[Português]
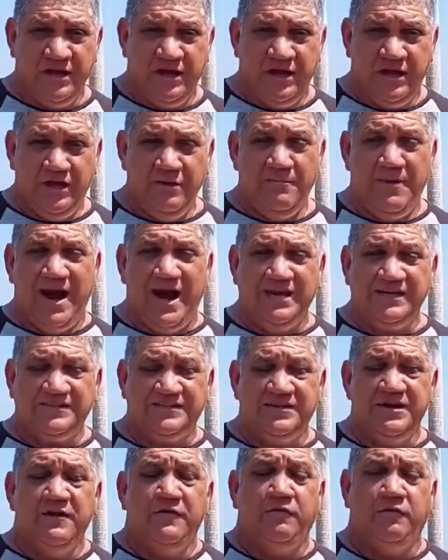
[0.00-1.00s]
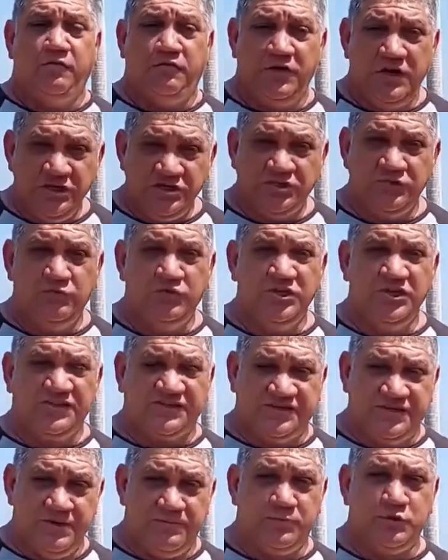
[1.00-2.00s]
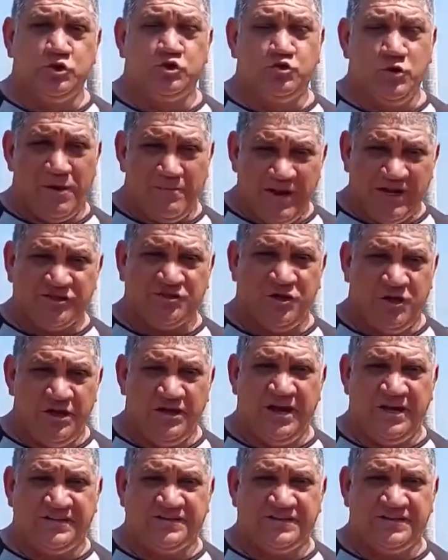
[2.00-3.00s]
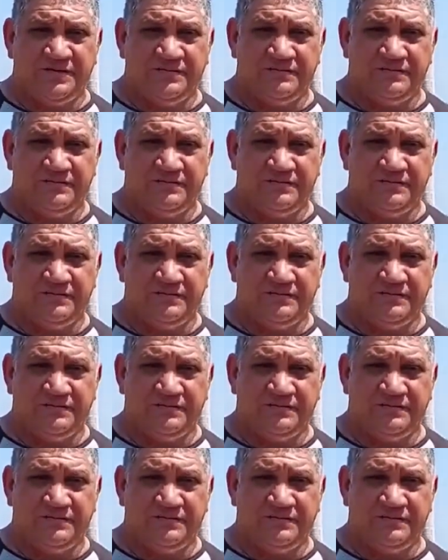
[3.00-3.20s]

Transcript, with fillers: e mais 20 municípios do Amazonas.